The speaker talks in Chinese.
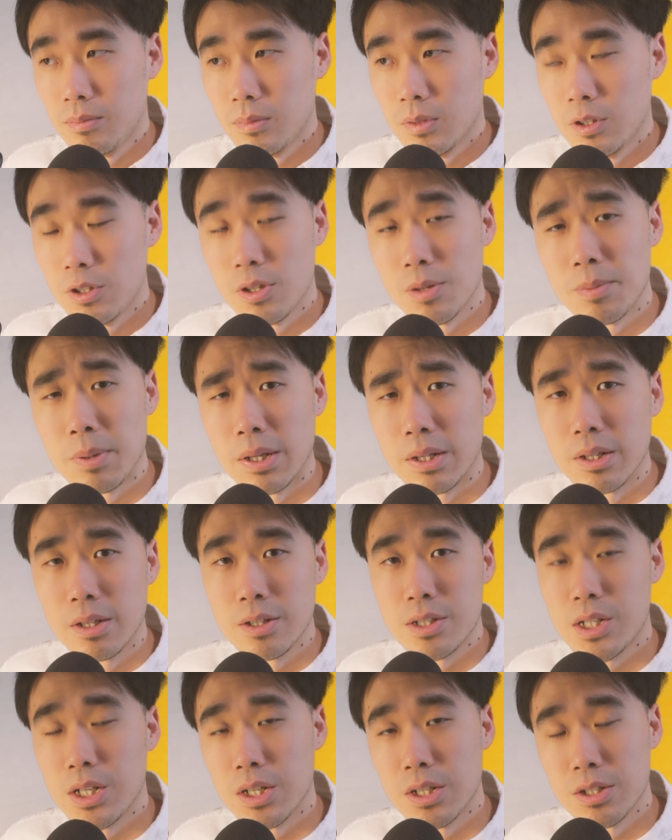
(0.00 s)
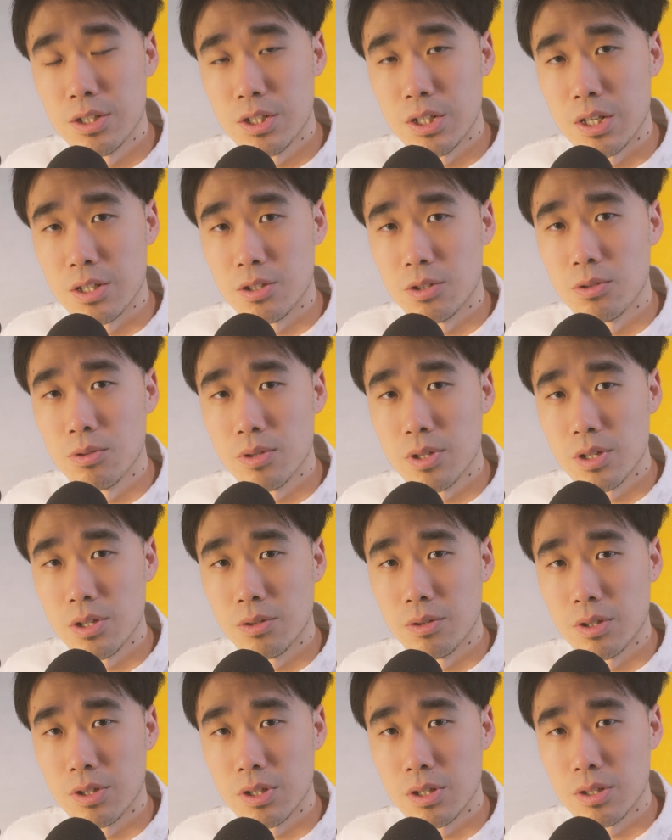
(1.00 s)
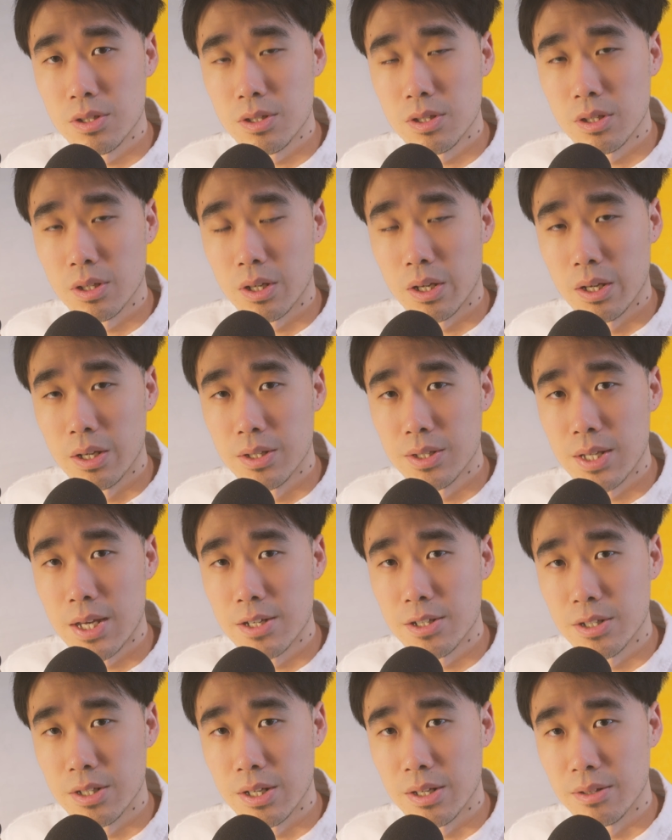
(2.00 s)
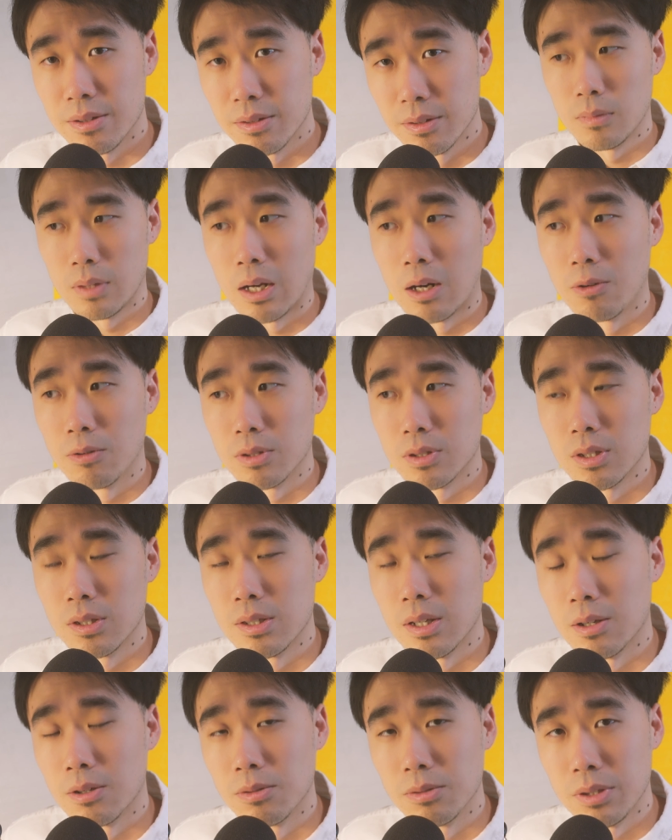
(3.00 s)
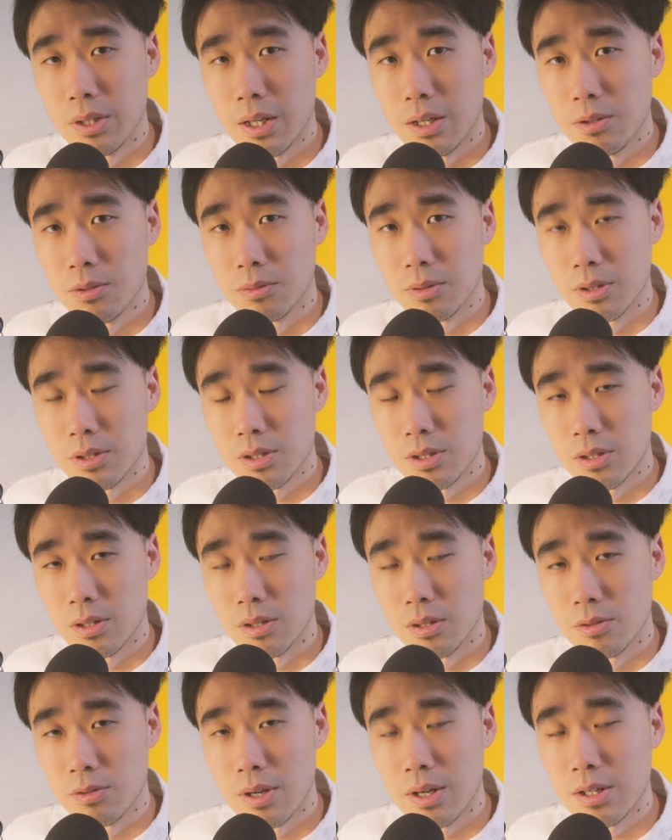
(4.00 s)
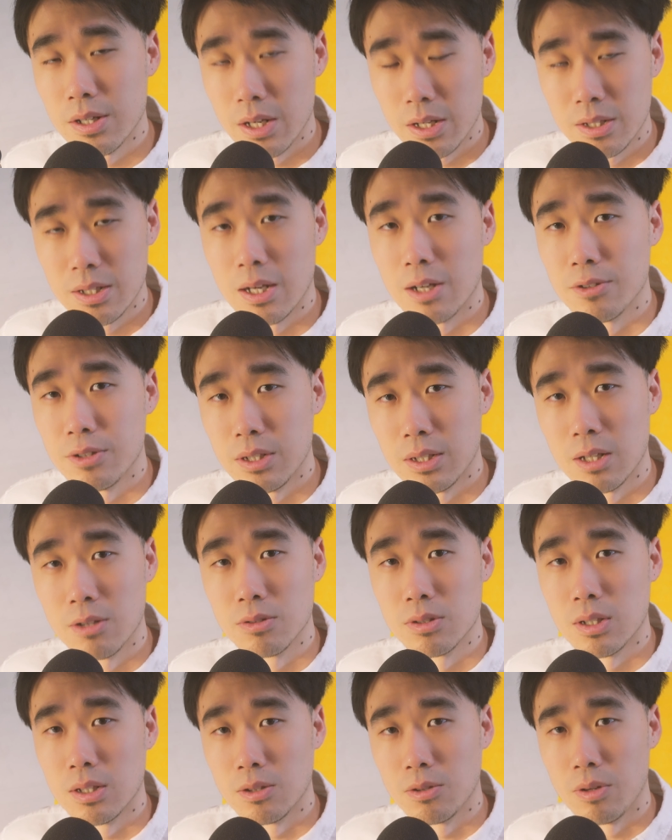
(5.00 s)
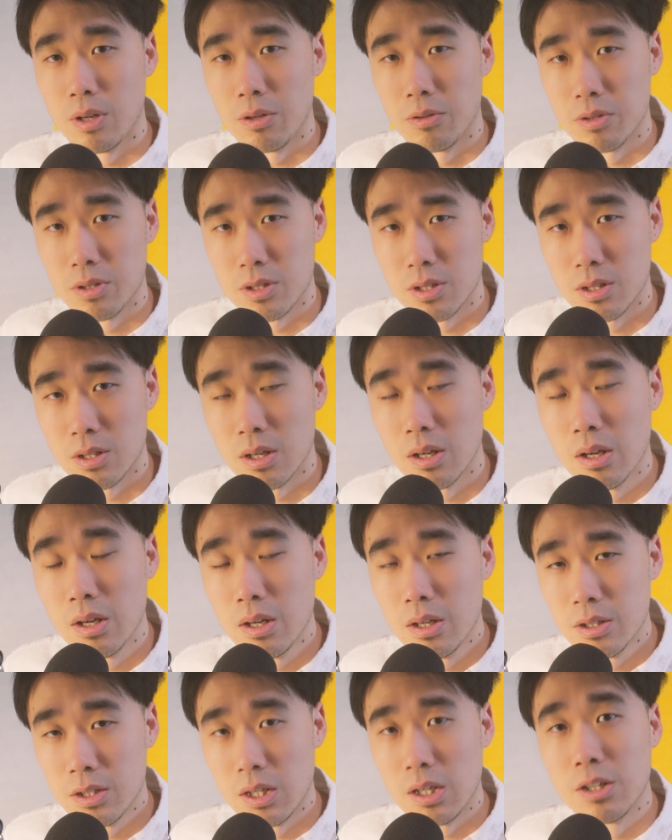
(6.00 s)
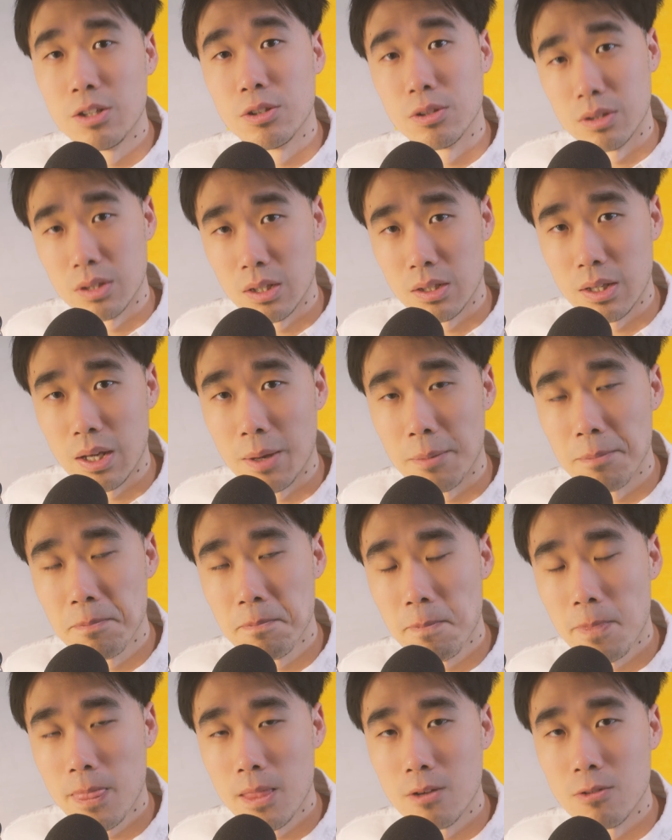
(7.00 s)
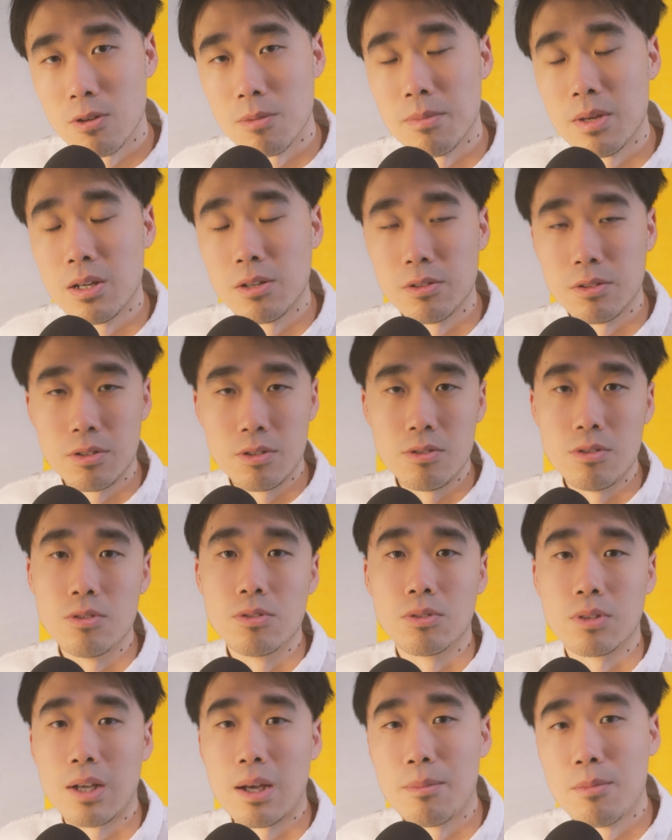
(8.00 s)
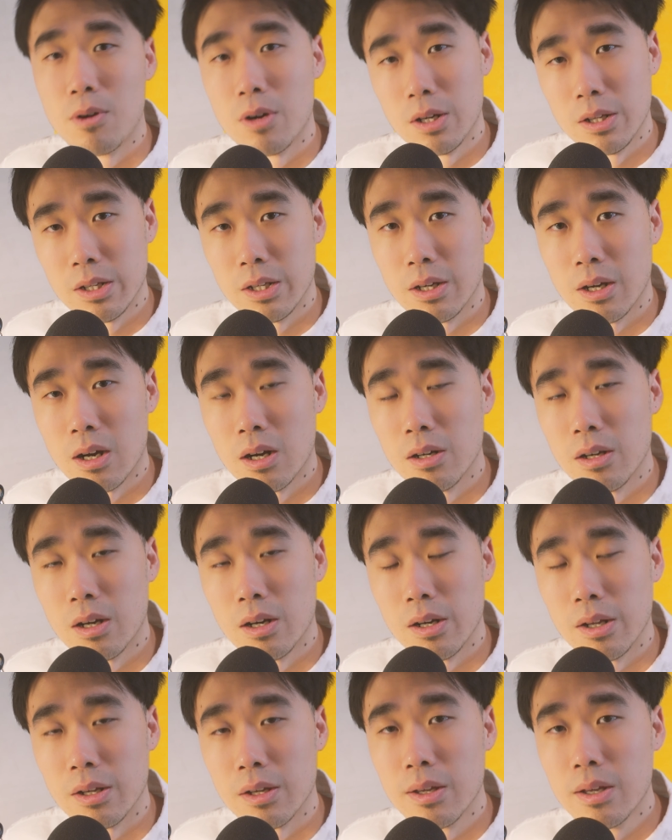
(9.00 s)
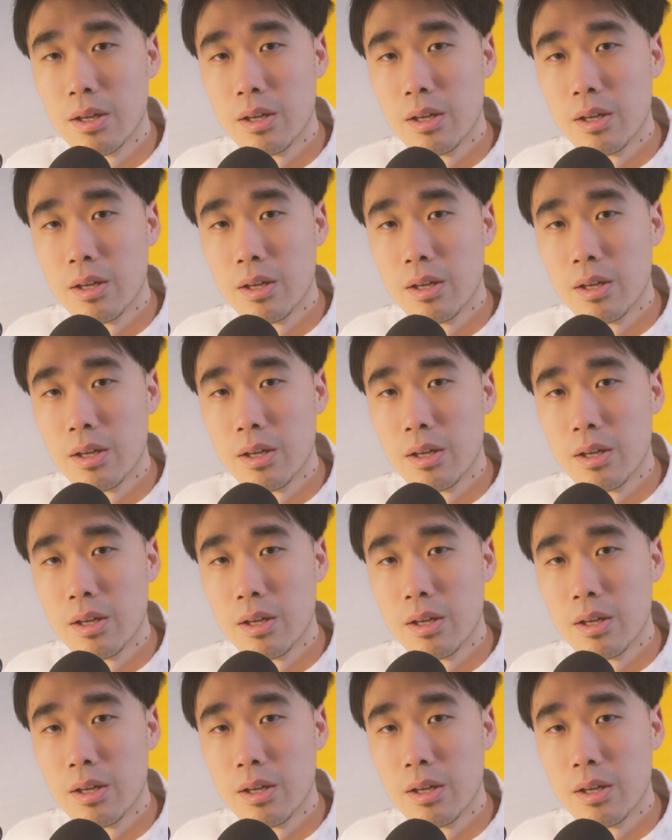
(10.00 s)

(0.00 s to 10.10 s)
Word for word: 视频的清解析度是用的是四 K 三十帧，当然我色彩空间用的是虽然是 HLG，但我色彩空间用的是七零九色彩，我没有用它默认的那个二零二零，